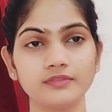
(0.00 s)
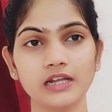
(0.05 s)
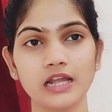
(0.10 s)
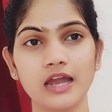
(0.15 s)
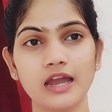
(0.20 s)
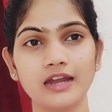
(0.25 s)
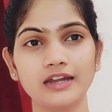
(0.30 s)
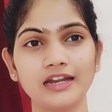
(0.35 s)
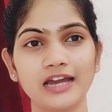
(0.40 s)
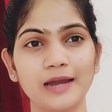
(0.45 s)

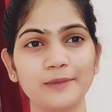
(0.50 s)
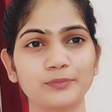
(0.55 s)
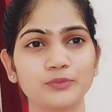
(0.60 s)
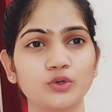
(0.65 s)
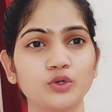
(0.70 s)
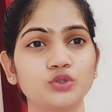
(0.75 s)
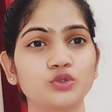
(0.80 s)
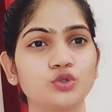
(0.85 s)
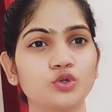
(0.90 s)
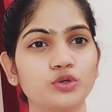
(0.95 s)
एंड
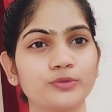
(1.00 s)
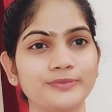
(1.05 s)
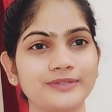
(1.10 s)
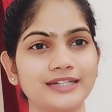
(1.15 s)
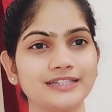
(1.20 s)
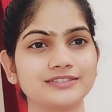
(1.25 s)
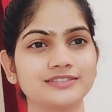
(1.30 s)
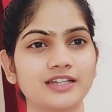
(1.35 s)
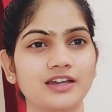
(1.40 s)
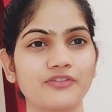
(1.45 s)
आपको टू
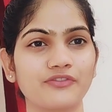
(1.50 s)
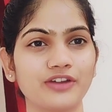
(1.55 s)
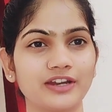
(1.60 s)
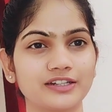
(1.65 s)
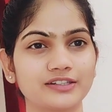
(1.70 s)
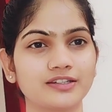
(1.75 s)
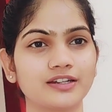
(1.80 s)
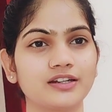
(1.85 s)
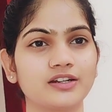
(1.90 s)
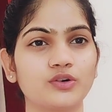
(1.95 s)
मिनट्स तक
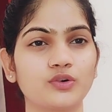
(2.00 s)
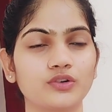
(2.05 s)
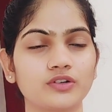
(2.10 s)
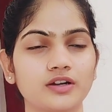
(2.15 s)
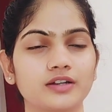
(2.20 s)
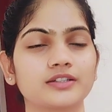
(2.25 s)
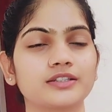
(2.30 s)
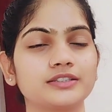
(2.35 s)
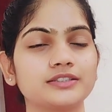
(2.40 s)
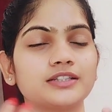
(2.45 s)
वेट करना होगा
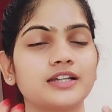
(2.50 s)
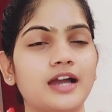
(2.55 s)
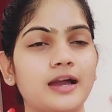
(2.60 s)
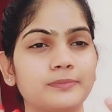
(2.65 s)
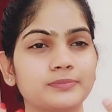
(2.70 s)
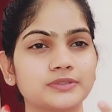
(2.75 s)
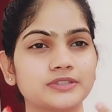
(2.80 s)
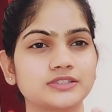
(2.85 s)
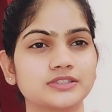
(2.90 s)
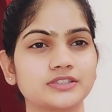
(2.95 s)
कि ये
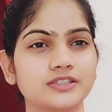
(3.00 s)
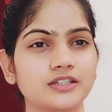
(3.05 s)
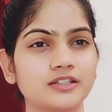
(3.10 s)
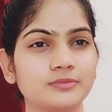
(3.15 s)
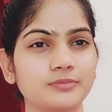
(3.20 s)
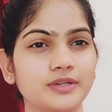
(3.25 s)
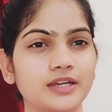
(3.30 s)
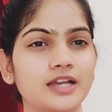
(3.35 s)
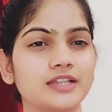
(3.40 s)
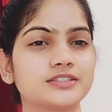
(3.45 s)
आपकी स्किन
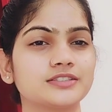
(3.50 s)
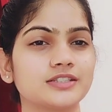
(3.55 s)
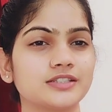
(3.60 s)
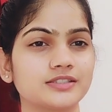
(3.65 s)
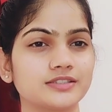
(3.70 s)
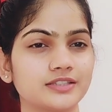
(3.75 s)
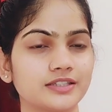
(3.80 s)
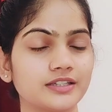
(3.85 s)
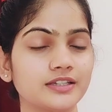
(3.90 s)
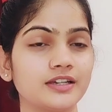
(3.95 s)
में अच्छे
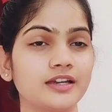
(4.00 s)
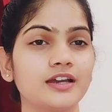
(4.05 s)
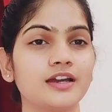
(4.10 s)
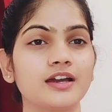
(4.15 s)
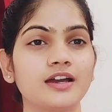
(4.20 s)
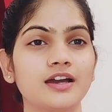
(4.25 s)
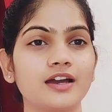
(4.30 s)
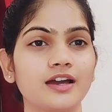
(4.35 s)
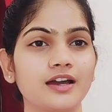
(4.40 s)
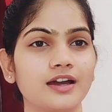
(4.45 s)
से
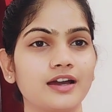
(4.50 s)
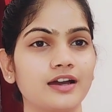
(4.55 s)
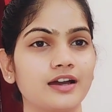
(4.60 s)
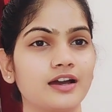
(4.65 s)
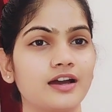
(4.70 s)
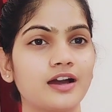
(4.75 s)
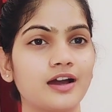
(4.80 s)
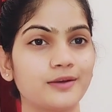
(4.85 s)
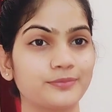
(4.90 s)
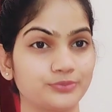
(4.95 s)

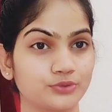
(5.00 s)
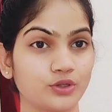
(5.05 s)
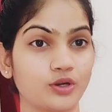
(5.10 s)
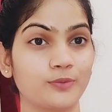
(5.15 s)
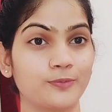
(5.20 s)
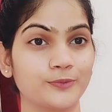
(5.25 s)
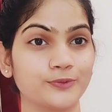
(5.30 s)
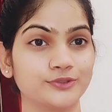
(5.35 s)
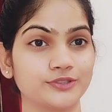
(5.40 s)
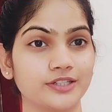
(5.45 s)

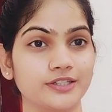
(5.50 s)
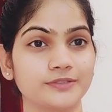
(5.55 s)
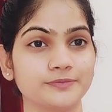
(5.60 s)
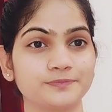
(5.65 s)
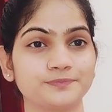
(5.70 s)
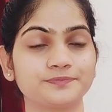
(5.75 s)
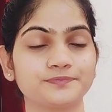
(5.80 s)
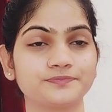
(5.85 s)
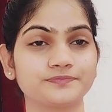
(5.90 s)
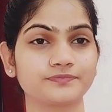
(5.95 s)
अब्जॉर्ब हो जाए
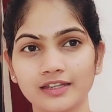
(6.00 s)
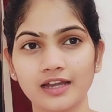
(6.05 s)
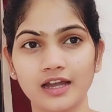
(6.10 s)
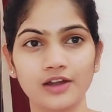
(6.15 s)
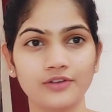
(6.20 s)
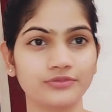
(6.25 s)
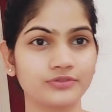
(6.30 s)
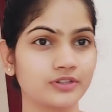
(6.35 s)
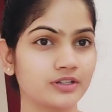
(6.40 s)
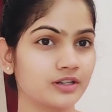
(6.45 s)

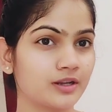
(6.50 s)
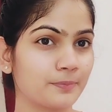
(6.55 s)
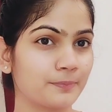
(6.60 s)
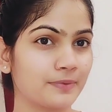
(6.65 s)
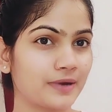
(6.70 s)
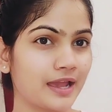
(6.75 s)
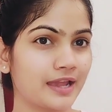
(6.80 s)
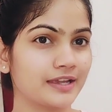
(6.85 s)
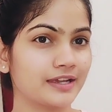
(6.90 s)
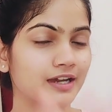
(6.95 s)
आफ्टर
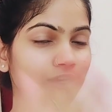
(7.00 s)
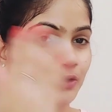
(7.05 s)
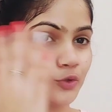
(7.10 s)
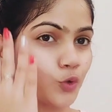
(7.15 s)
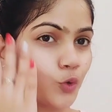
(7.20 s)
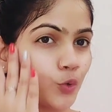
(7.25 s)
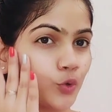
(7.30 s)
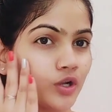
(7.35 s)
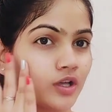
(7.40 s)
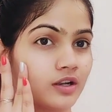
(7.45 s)
अप्लाइंग अ
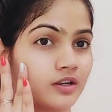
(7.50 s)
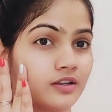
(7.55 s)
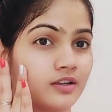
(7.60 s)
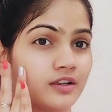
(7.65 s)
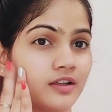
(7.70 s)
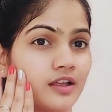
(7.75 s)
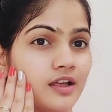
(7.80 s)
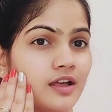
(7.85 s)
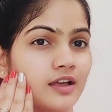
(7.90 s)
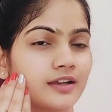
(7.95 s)
टोनर
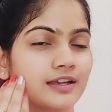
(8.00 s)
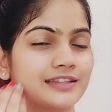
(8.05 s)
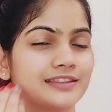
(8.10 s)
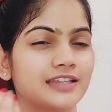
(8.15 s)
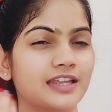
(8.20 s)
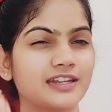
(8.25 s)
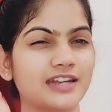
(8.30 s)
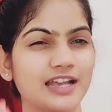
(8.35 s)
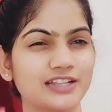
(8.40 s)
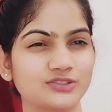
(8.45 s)

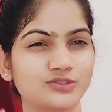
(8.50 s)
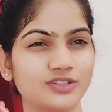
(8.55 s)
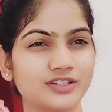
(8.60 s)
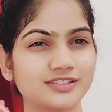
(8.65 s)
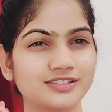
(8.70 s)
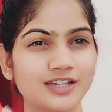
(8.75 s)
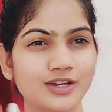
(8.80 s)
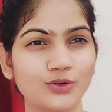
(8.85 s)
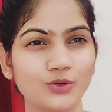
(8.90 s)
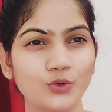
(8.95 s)
कितना नेचुरल
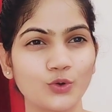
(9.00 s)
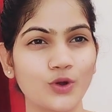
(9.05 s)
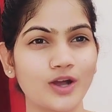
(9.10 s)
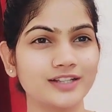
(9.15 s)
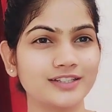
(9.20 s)
सा ग्लो आ